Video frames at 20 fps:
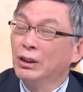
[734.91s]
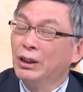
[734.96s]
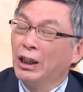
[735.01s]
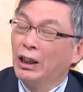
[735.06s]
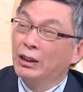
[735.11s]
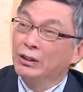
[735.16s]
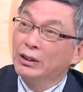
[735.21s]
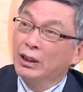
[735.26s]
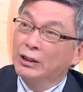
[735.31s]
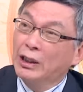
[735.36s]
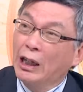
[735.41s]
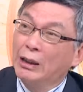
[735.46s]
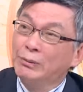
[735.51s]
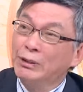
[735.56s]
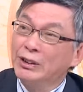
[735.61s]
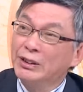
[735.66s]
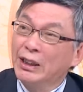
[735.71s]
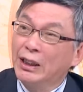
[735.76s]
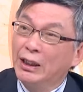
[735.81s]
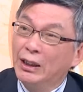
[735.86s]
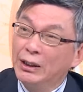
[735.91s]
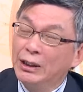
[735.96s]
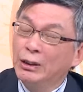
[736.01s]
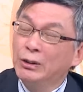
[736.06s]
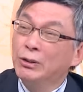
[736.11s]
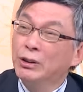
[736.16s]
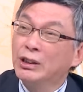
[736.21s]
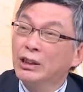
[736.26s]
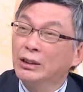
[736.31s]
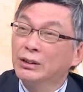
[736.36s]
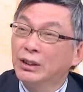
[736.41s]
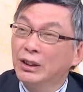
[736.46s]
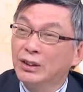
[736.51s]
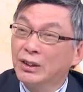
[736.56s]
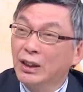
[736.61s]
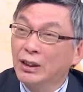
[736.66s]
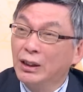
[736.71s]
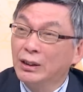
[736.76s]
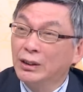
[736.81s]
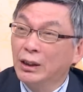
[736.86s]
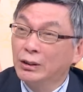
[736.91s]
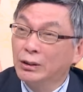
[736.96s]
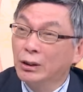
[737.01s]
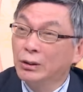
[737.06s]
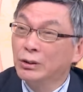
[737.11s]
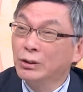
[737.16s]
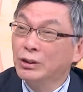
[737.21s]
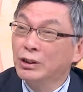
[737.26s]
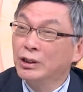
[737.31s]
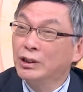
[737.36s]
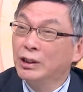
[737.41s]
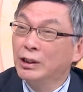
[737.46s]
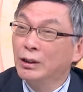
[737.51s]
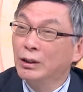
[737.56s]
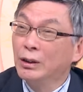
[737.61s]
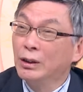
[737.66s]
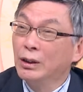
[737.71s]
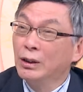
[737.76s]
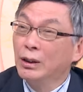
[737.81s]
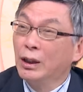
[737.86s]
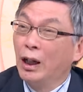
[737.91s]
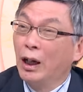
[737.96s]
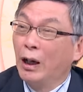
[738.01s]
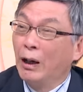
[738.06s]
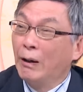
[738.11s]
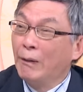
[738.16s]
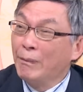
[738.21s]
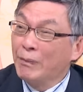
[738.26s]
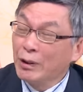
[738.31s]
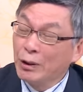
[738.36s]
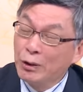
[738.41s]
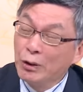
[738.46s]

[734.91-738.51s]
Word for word: 啊，那他们在利率降低上来讲，都有一些啊，